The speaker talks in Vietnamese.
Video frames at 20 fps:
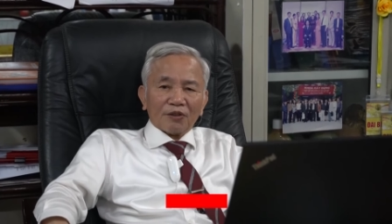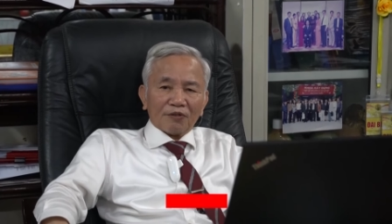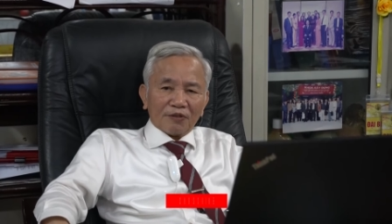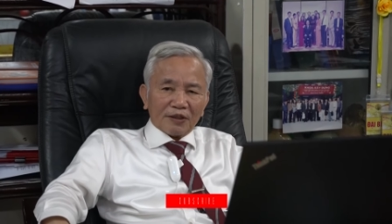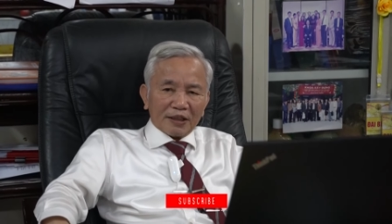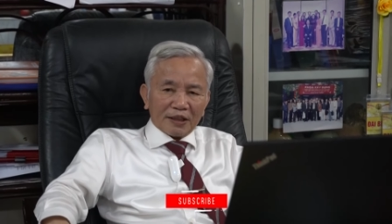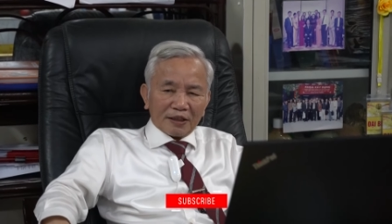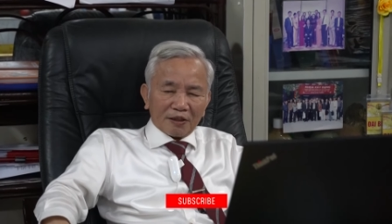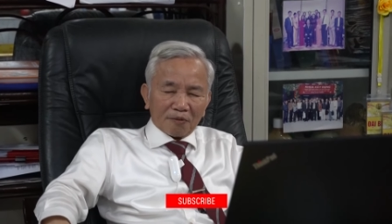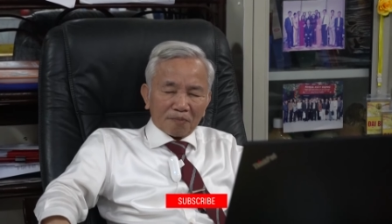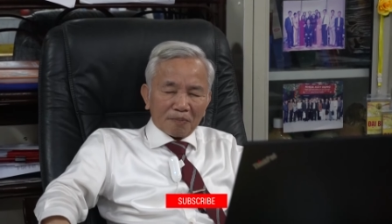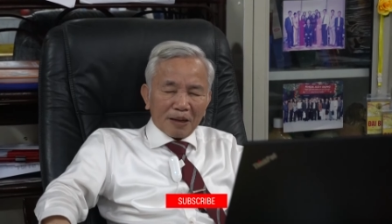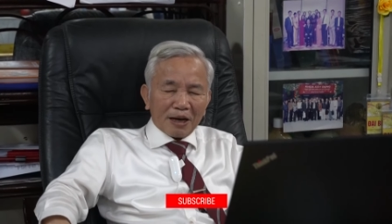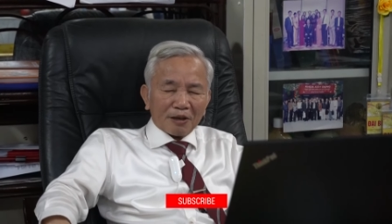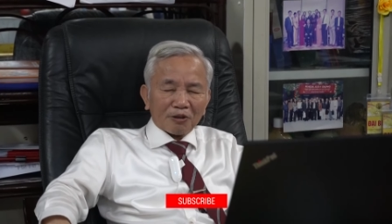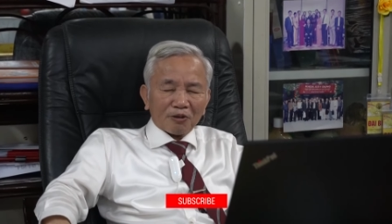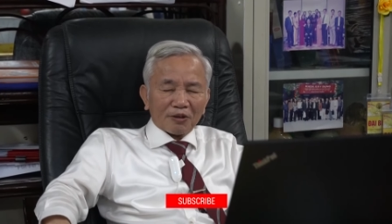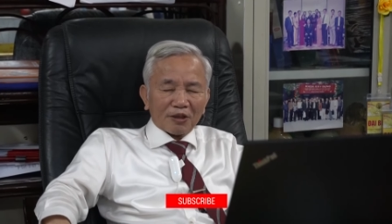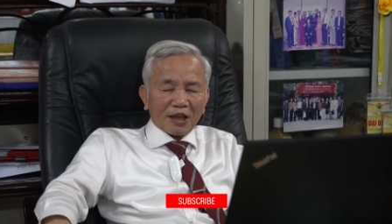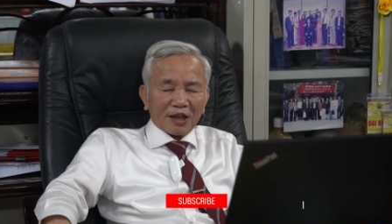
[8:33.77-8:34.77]
vì không bao
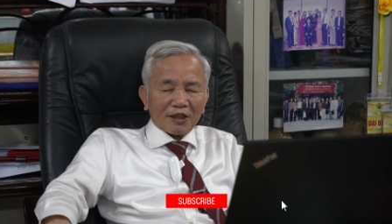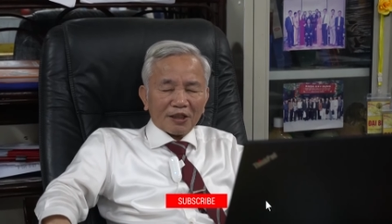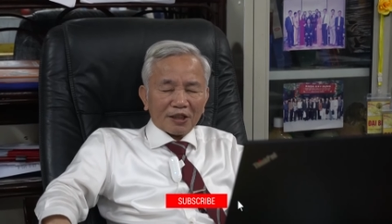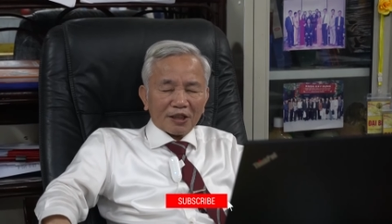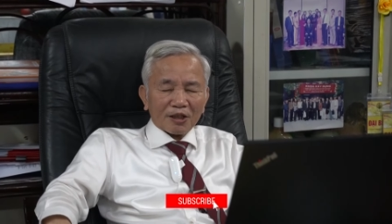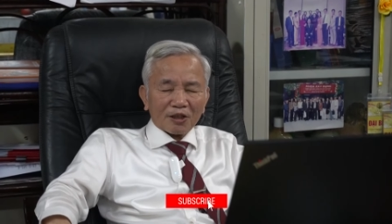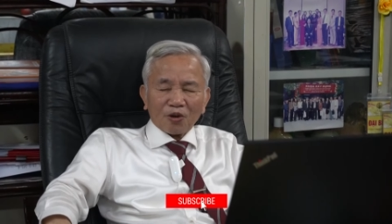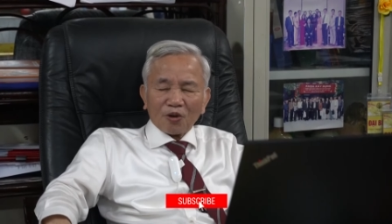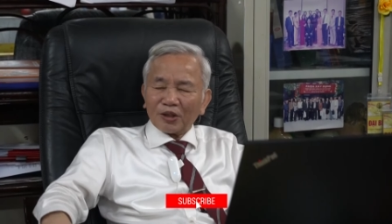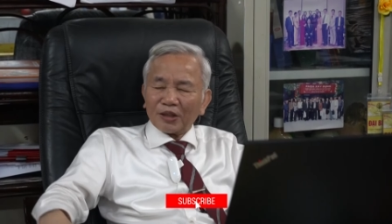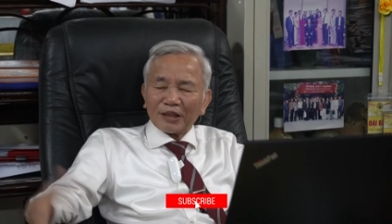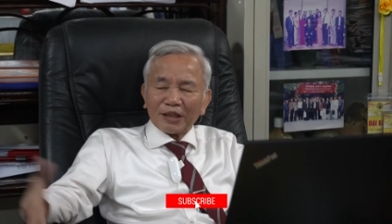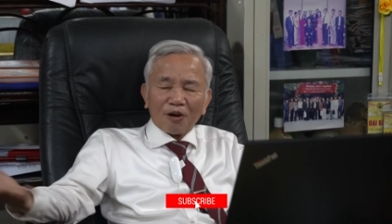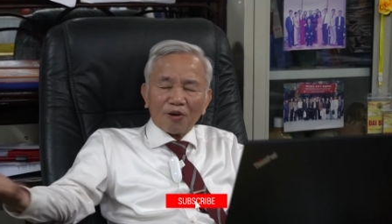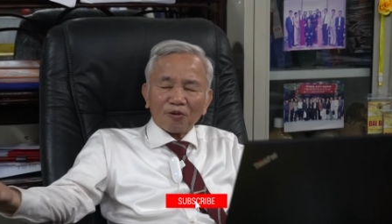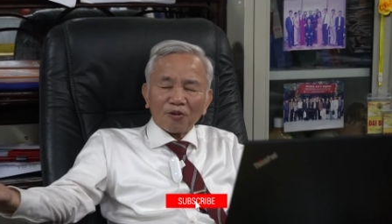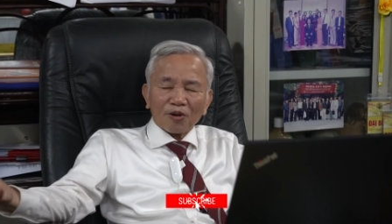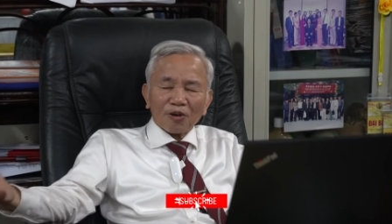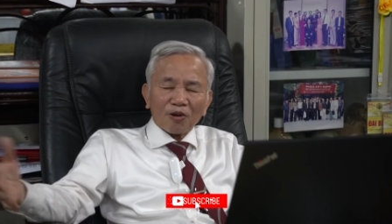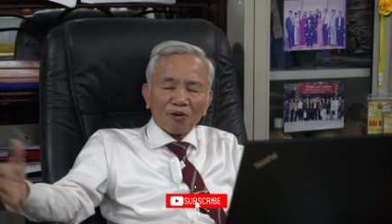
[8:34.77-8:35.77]
nhiêu đời nữa con
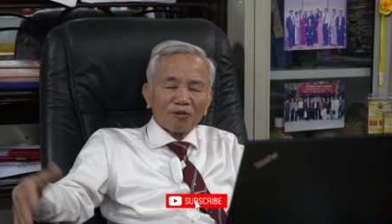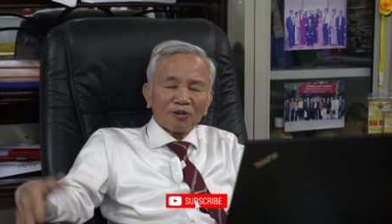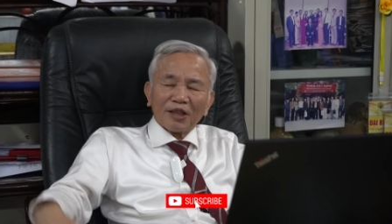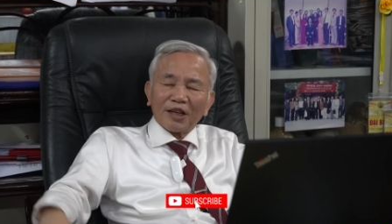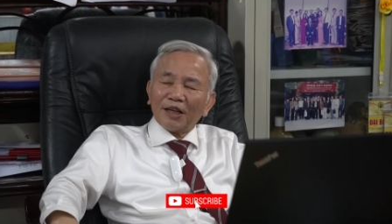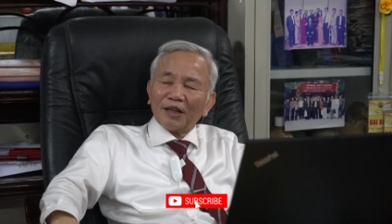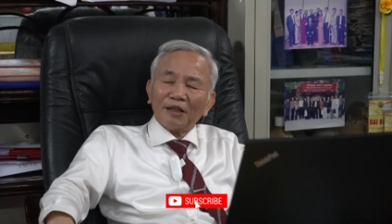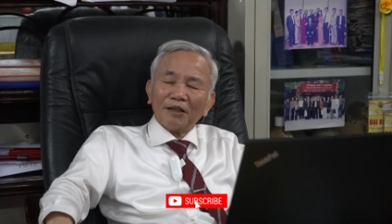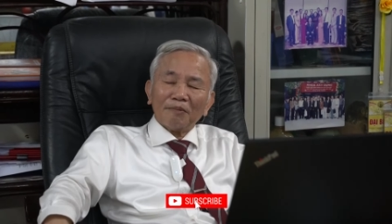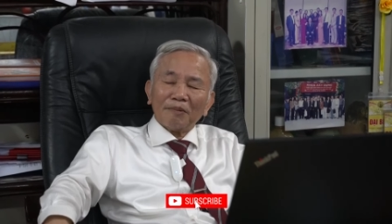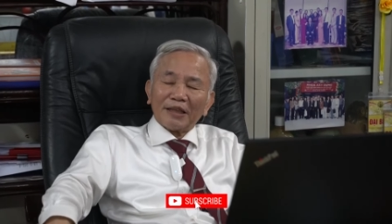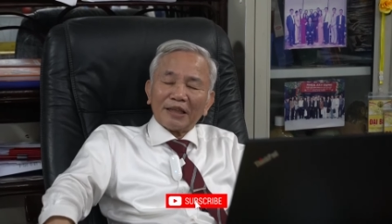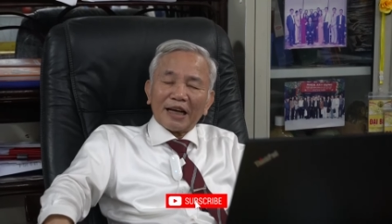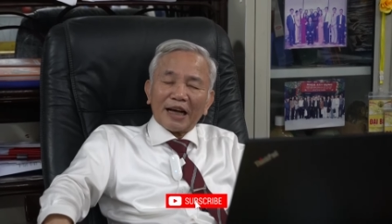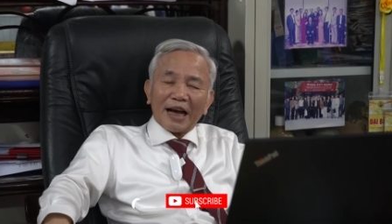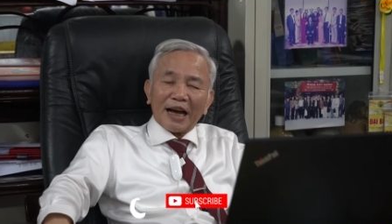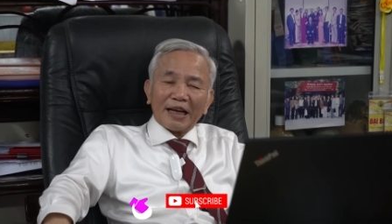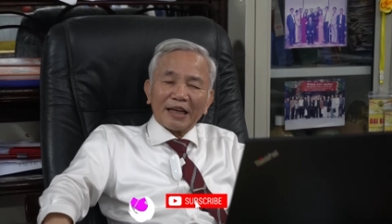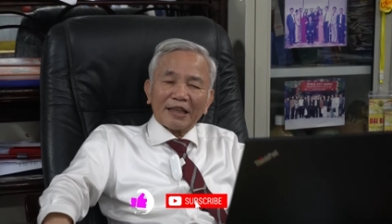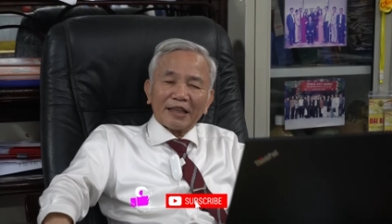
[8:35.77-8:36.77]
cháu nó không nhớ được mình
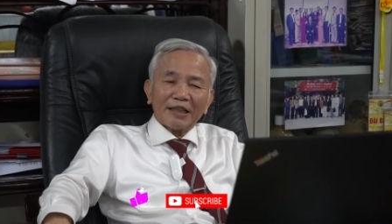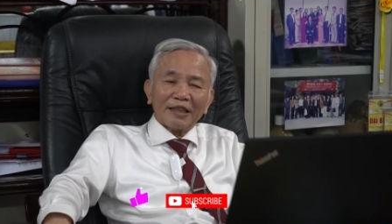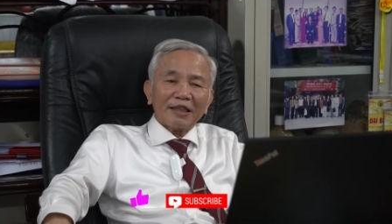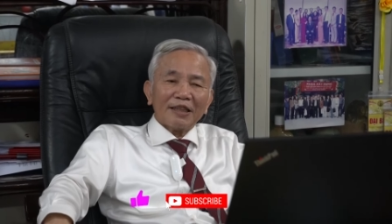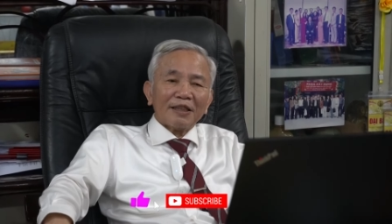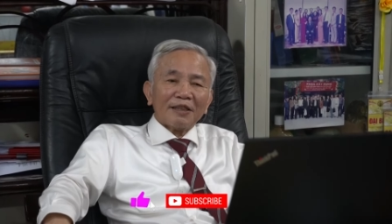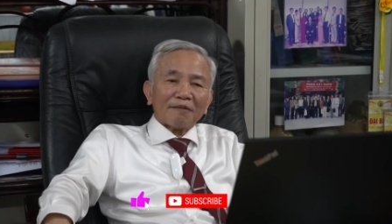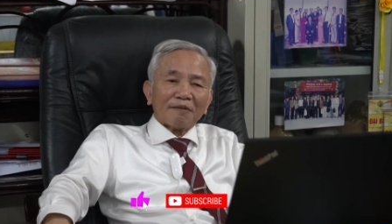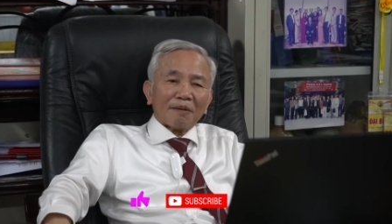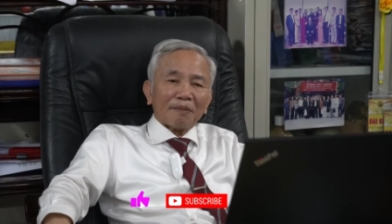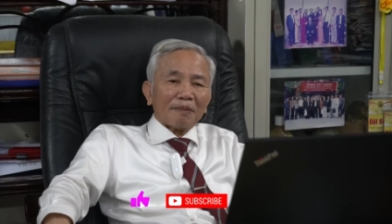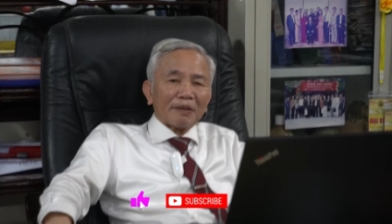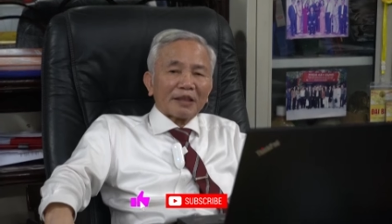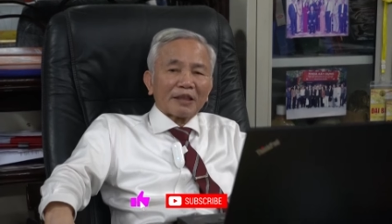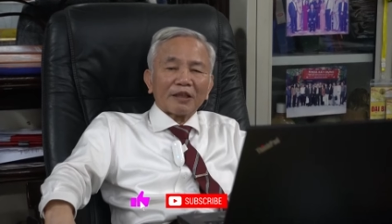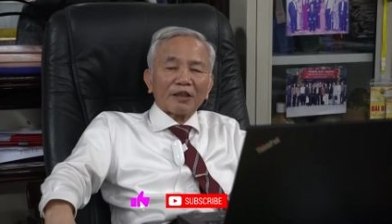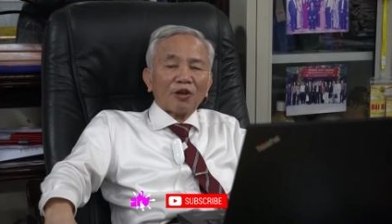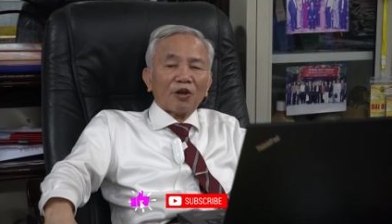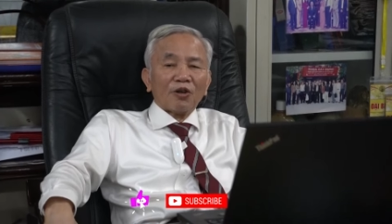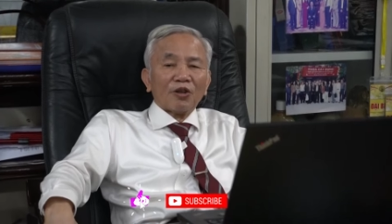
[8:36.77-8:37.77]
là ai nữa và mình
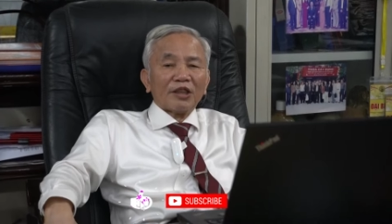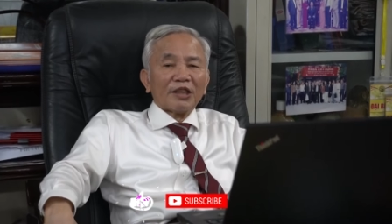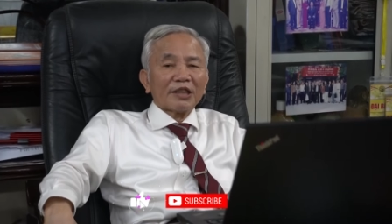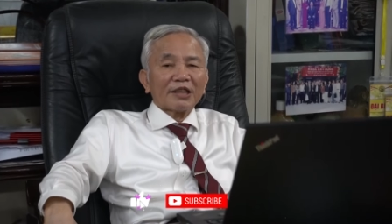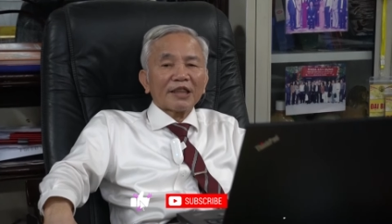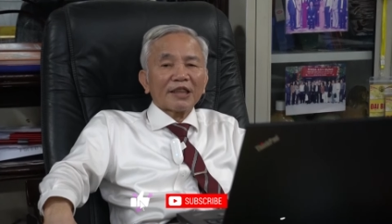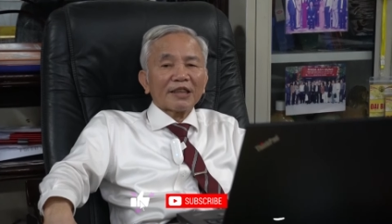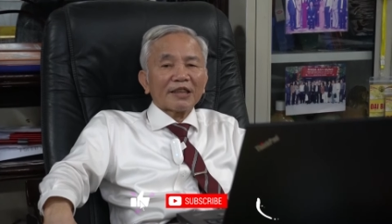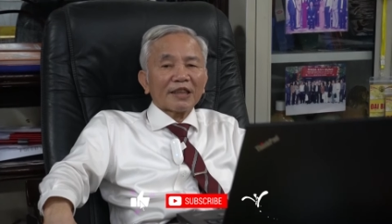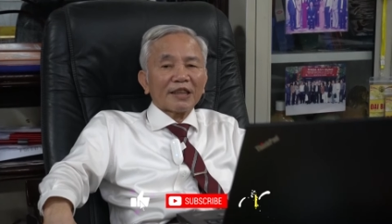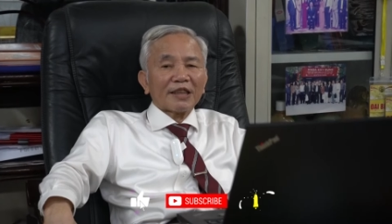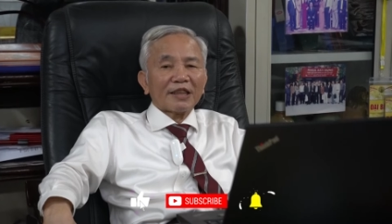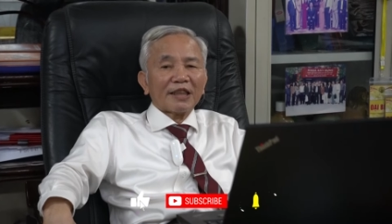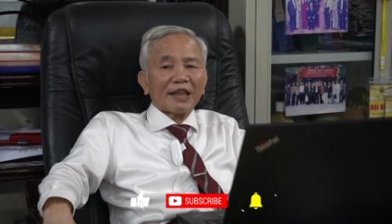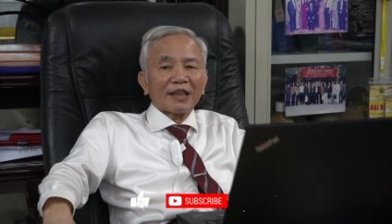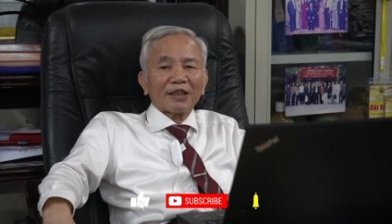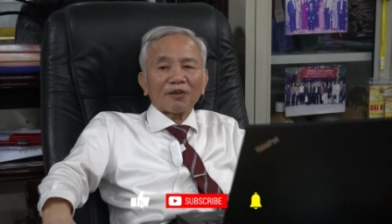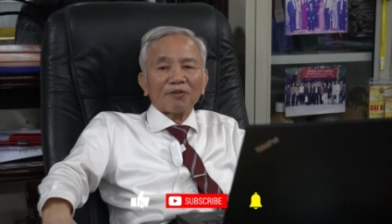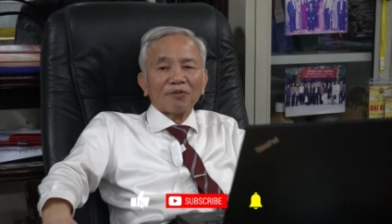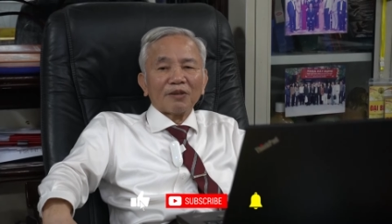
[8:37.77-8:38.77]
cứ ngồi đứng chơi chơi
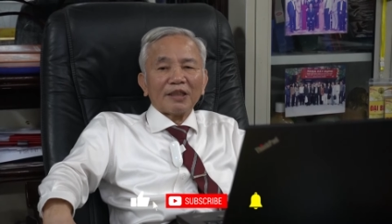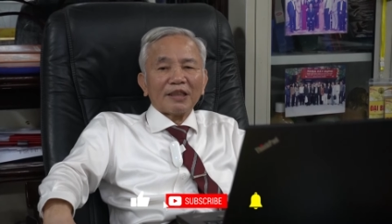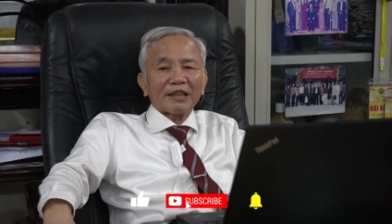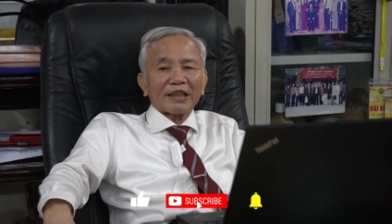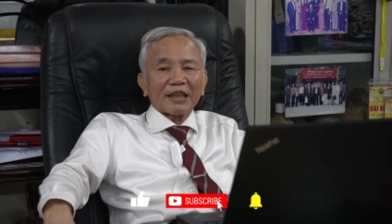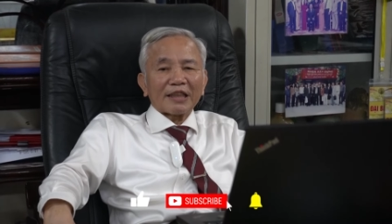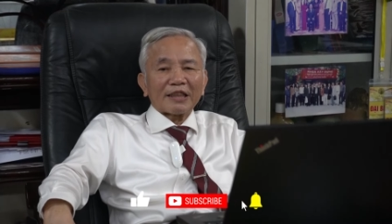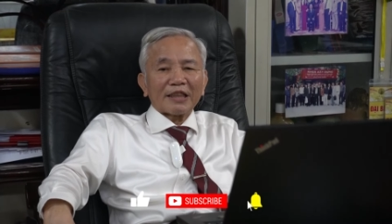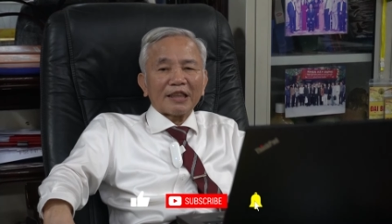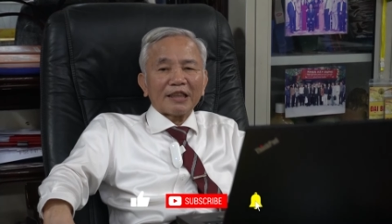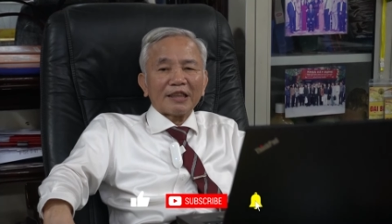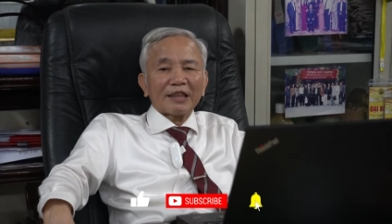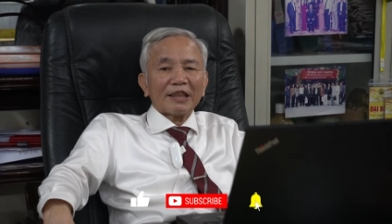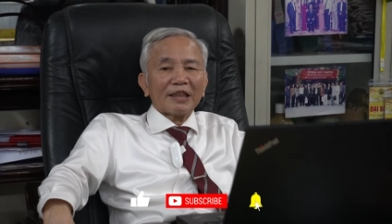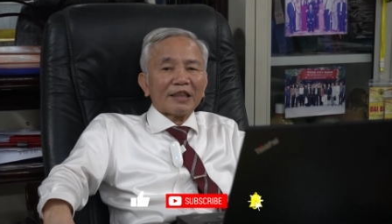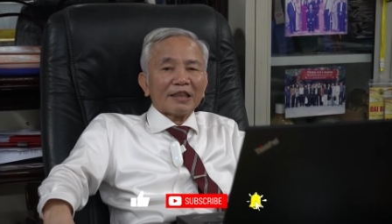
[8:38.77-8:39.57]
đấy không đi tái sinh